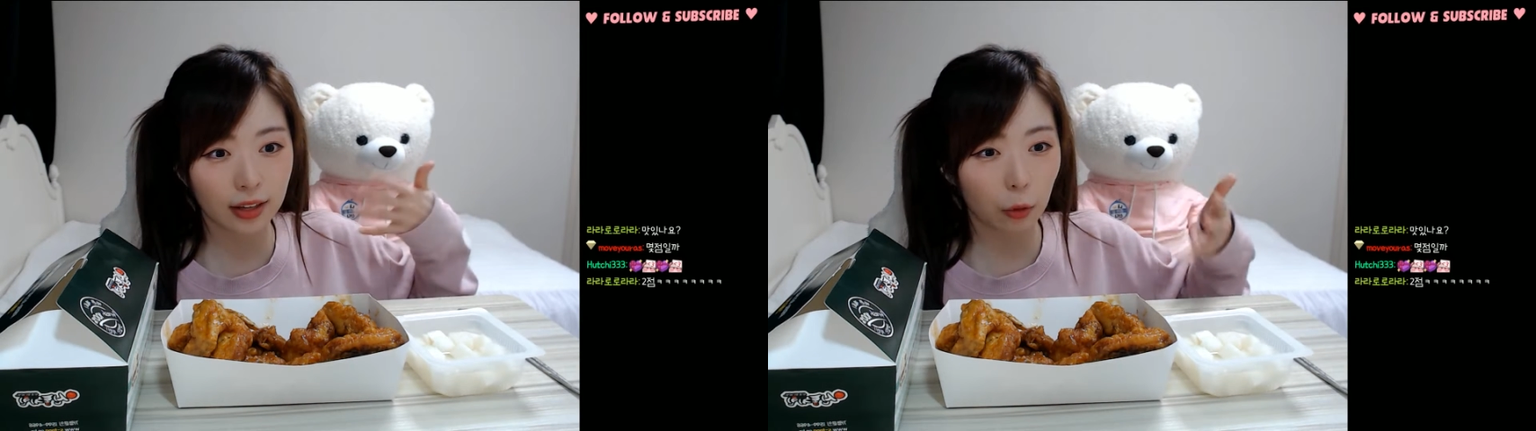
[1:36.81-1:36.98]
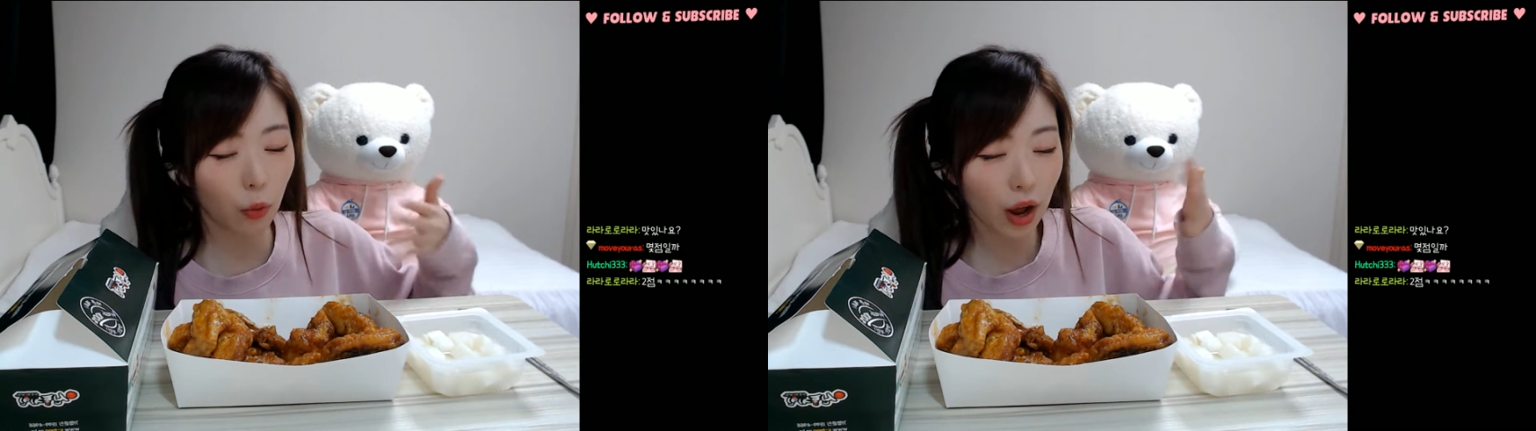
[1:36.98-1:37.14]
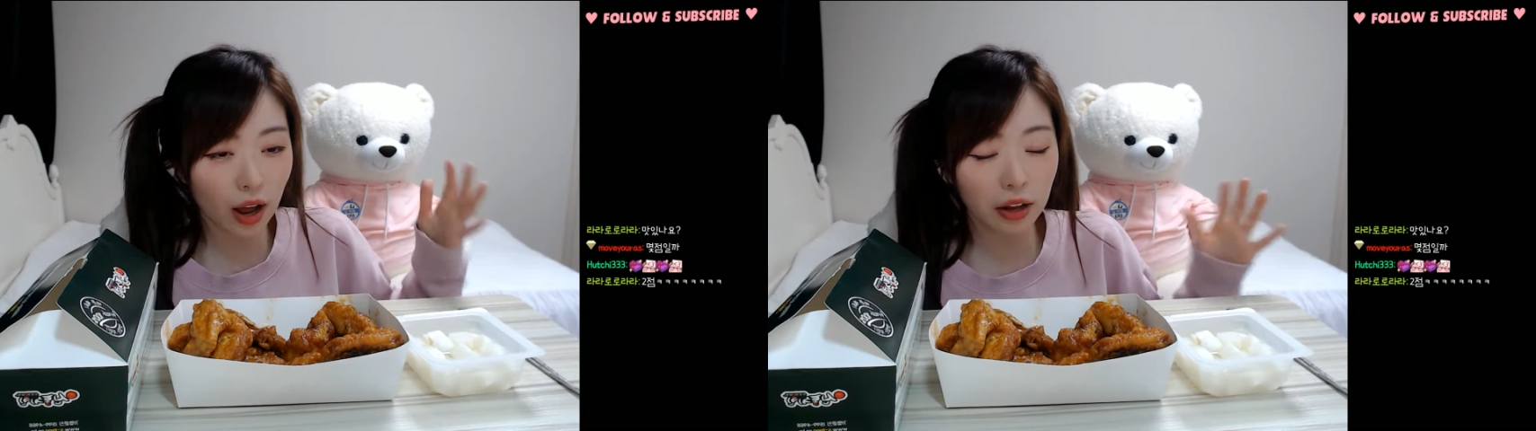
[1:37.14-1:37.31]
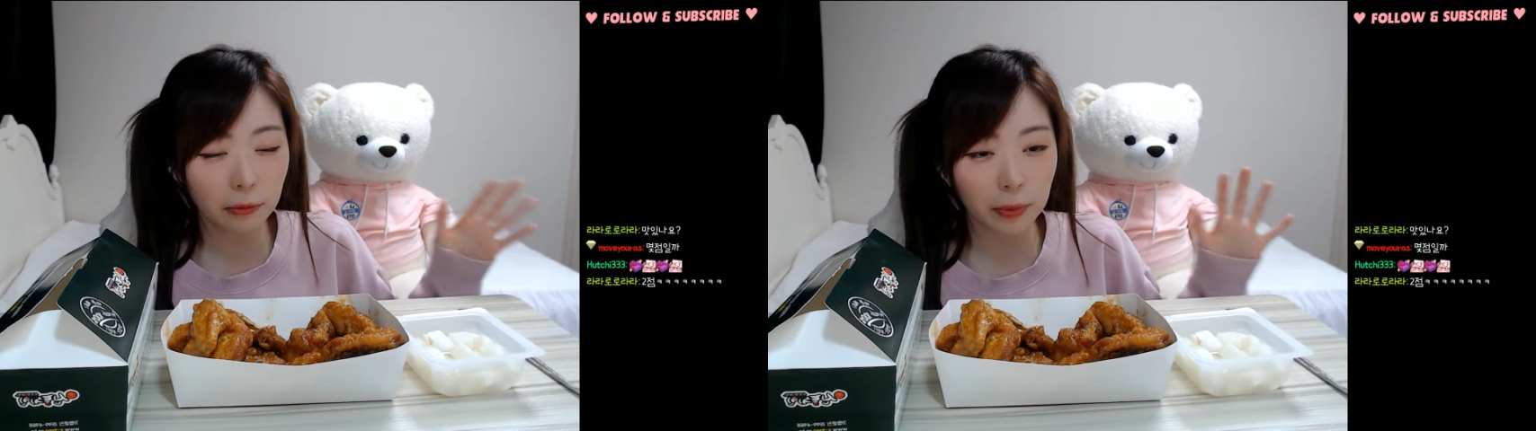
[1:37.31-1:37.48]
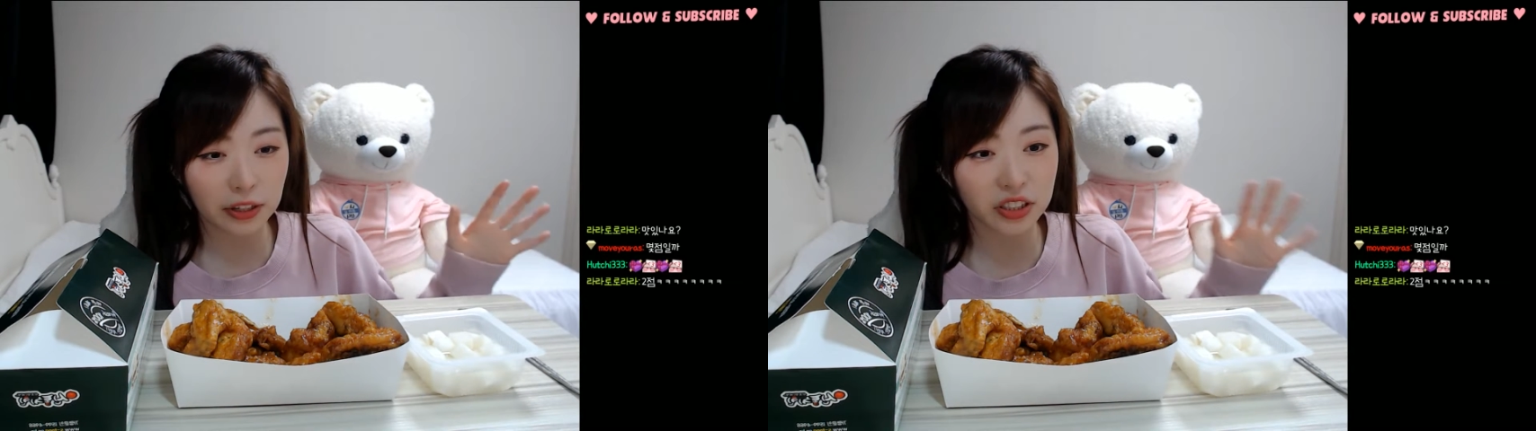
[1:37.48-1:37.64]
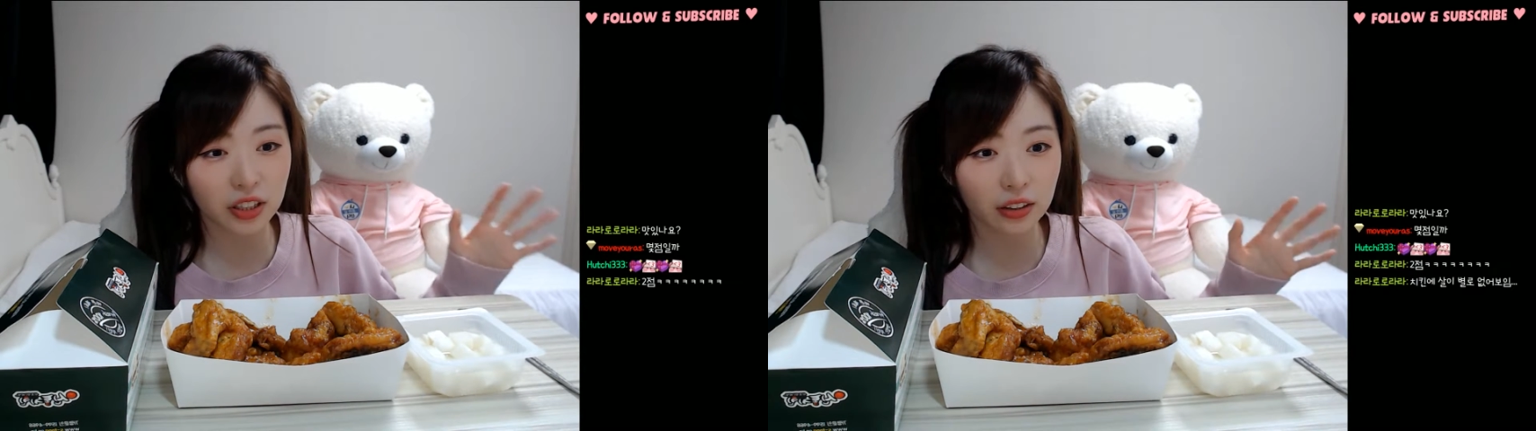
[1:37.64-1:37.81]
와,
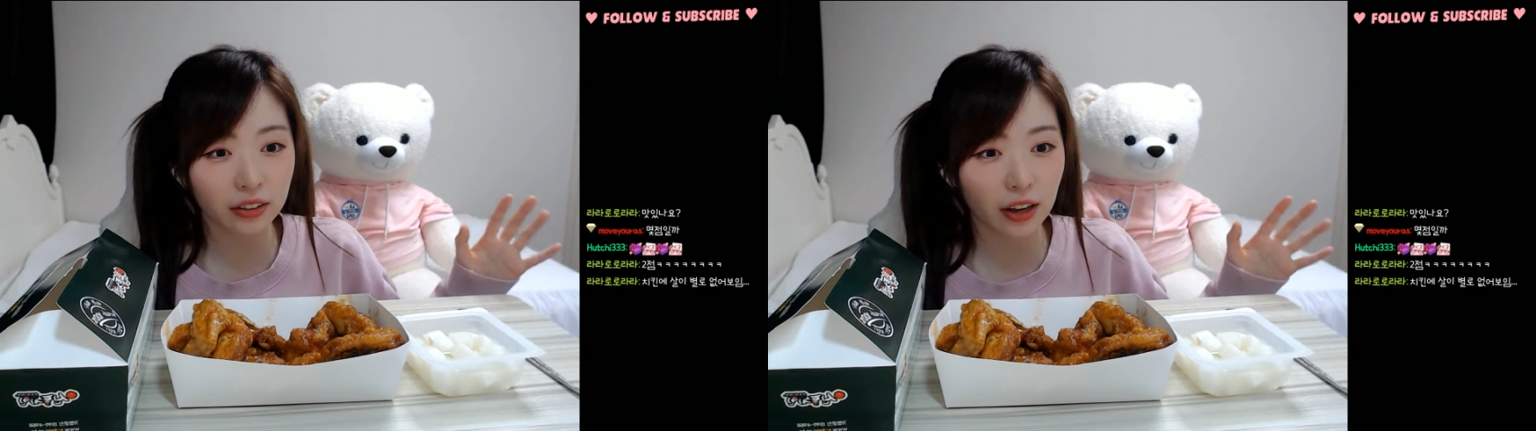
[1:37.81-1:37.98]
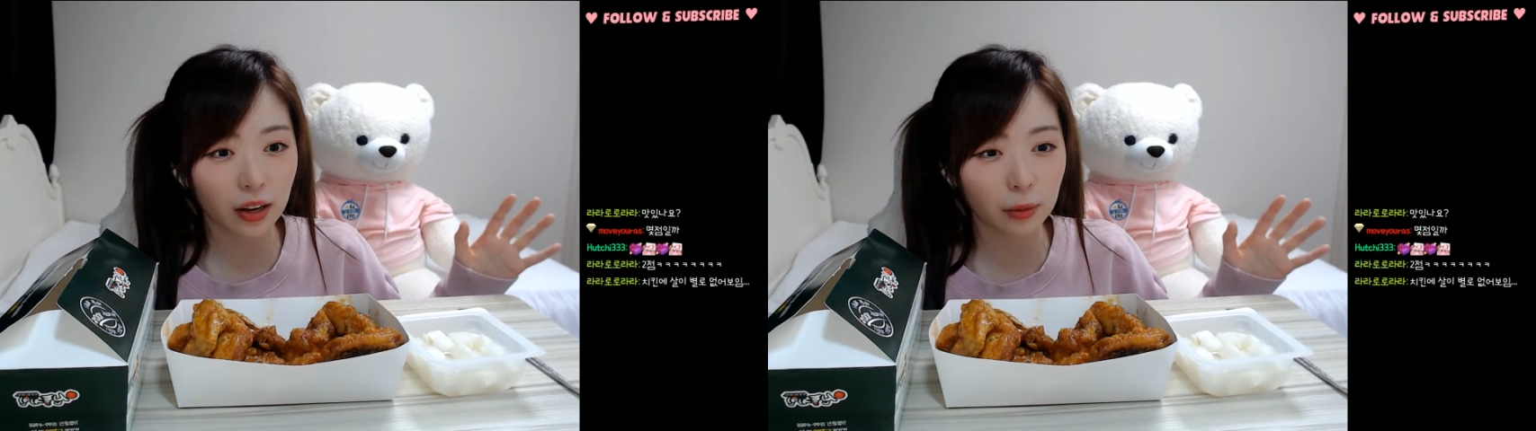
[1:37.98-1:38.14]
맛있겠다,